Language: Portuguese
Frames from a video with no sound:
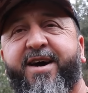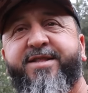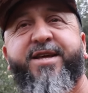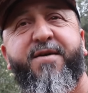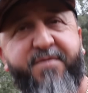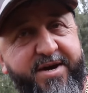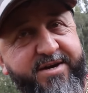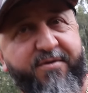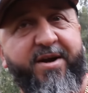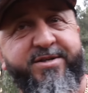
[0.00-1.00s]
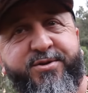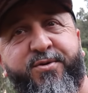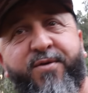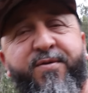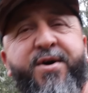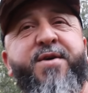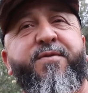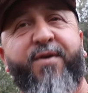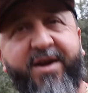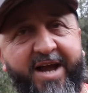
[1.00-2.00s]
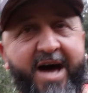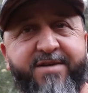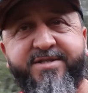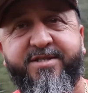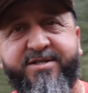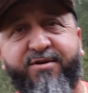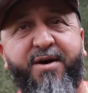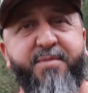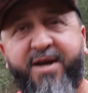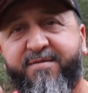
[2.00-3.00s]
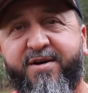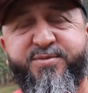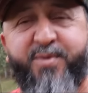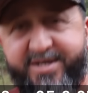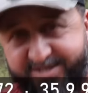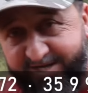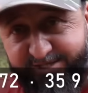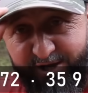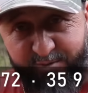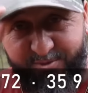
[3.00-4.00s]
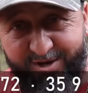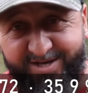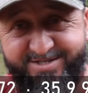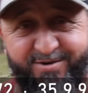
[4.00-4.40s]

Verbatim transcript: É, teve aí agora de novo. Sim. Foi lá no escritório me levar uns presentes, aí o bonezinho.